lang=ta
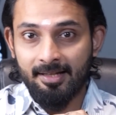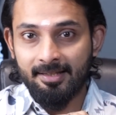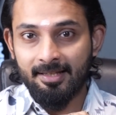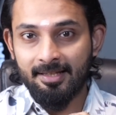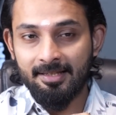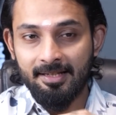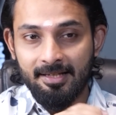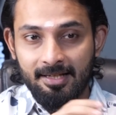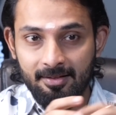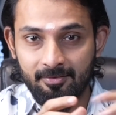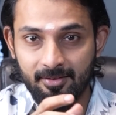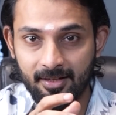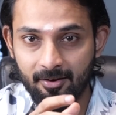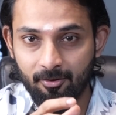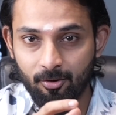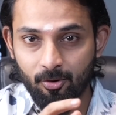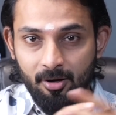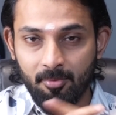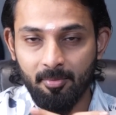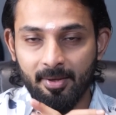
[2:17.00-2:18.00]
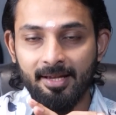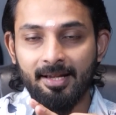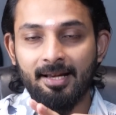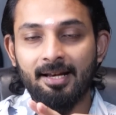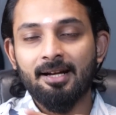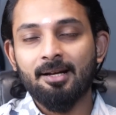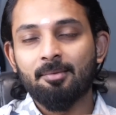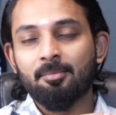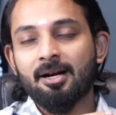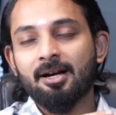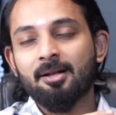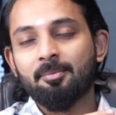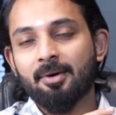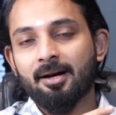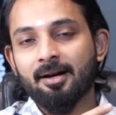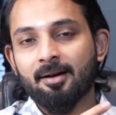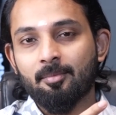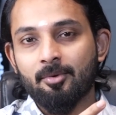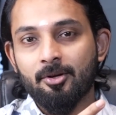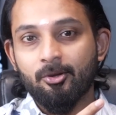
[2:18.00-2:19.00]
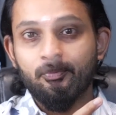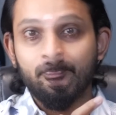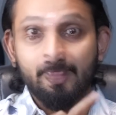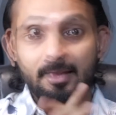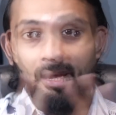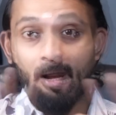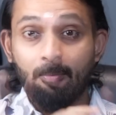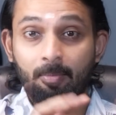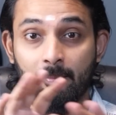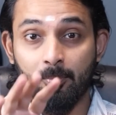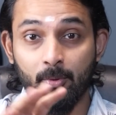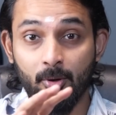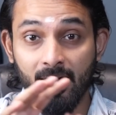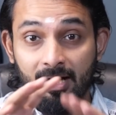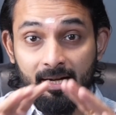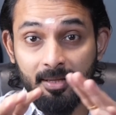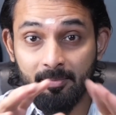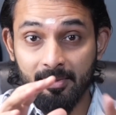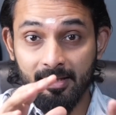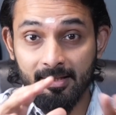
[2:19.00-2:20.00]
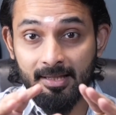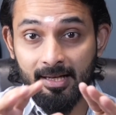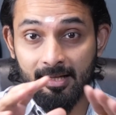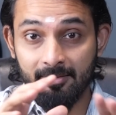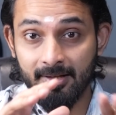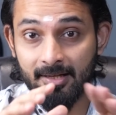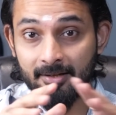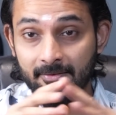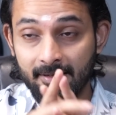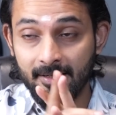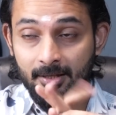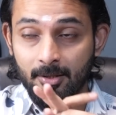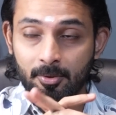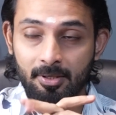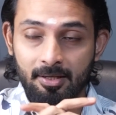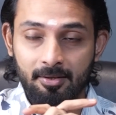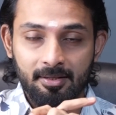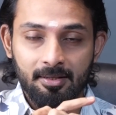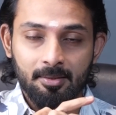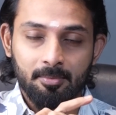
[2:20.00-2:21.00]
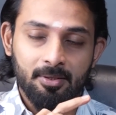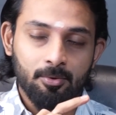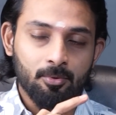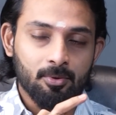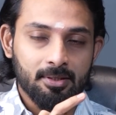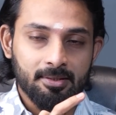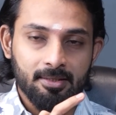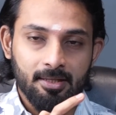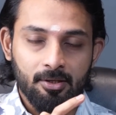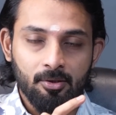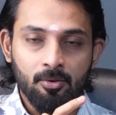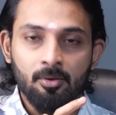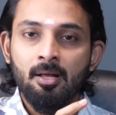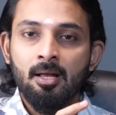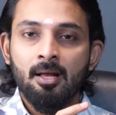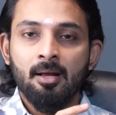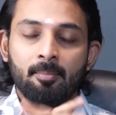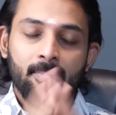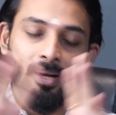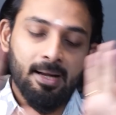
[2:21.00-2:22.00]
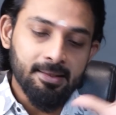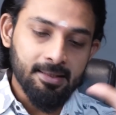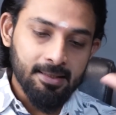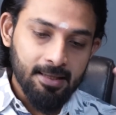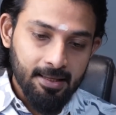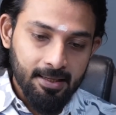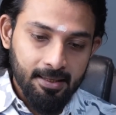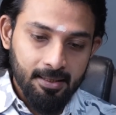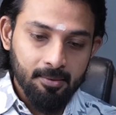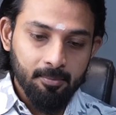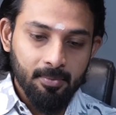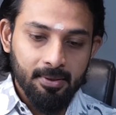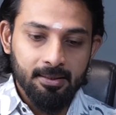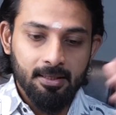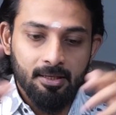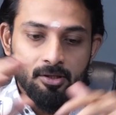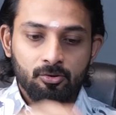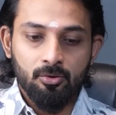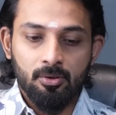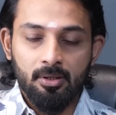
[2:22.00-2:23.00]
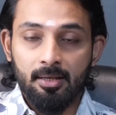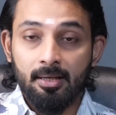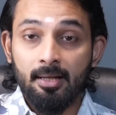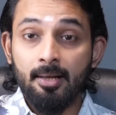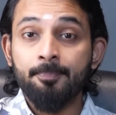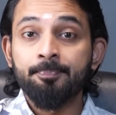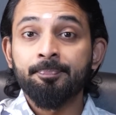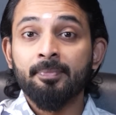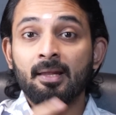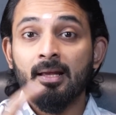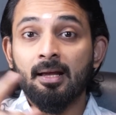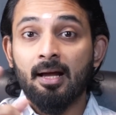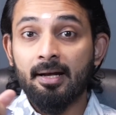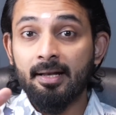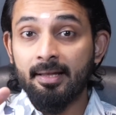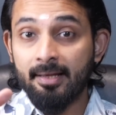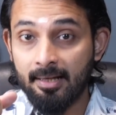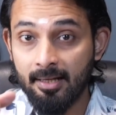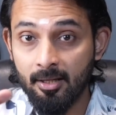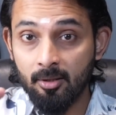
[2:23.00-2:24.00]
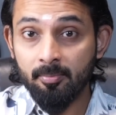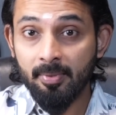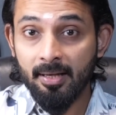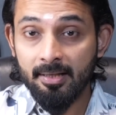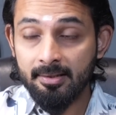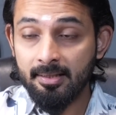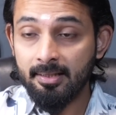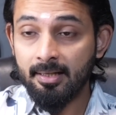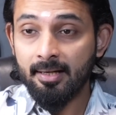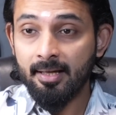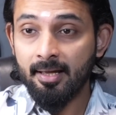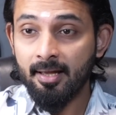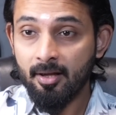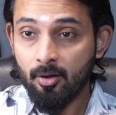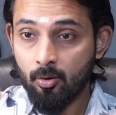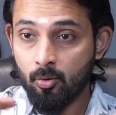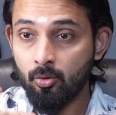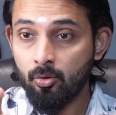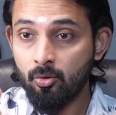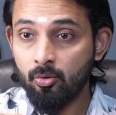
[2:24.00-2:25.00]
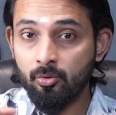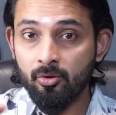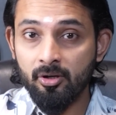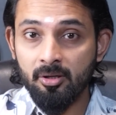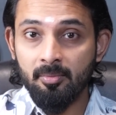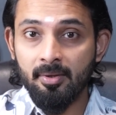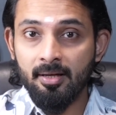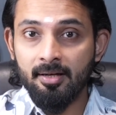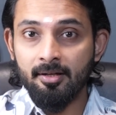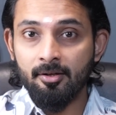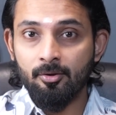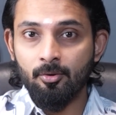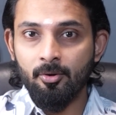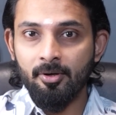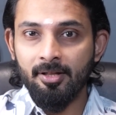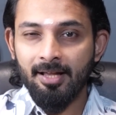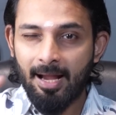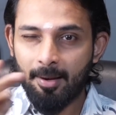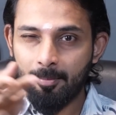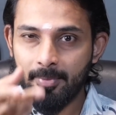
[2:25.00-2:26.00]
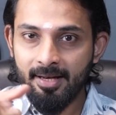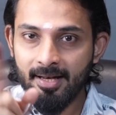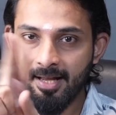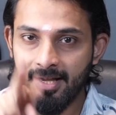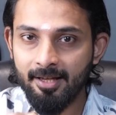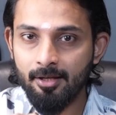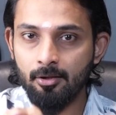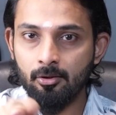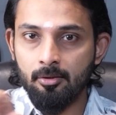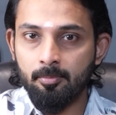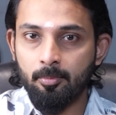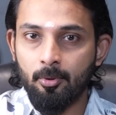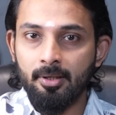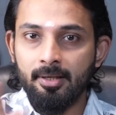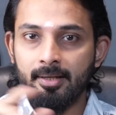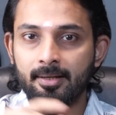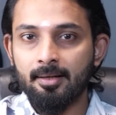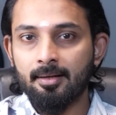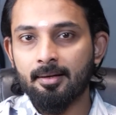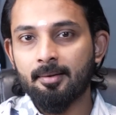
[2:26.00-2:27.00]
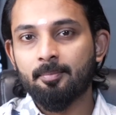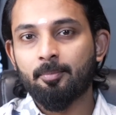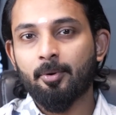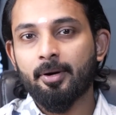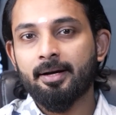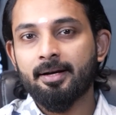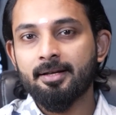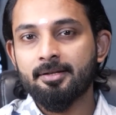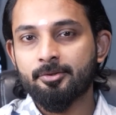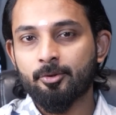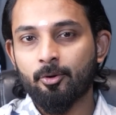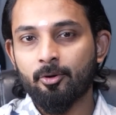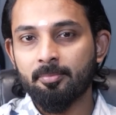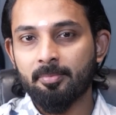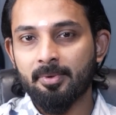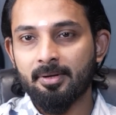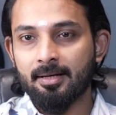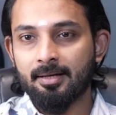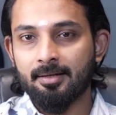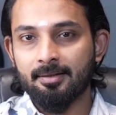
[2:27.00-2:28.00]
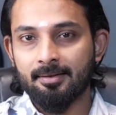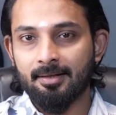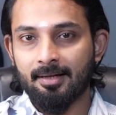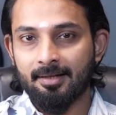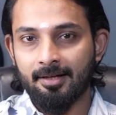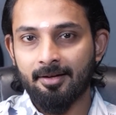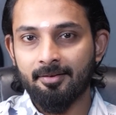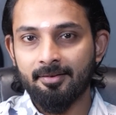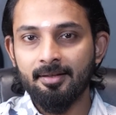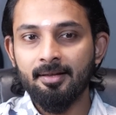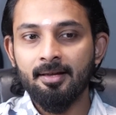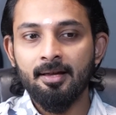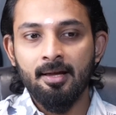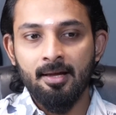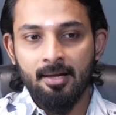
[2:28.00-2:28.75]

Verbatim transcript: தந்தி டிவி அவங்களோட மைக்கெலாம் நம்மளால் பார்க்க முடியும் அப்போ புறக்கணிப்பு எந்த லெவலில் ஒர்க் அவுட் ஆகுதுன்னு அப்படின்னு உங்களுக்கு தெரியும் பார்த்துட்டு எல்லாரையும் பார்த்து என்ன சொல்லலாம்னா அண்ணே எல்லாரும் பார்த்துருங்கண்ணே குண்டும் குழியுமாக இருக்குது ரோடு அப்படின்னு அங்கேயும் ஒரு பொலிட்டிக்கல் பாயிண்ட்டை ஸ்கோர் பண்ணுறாரு அதாவது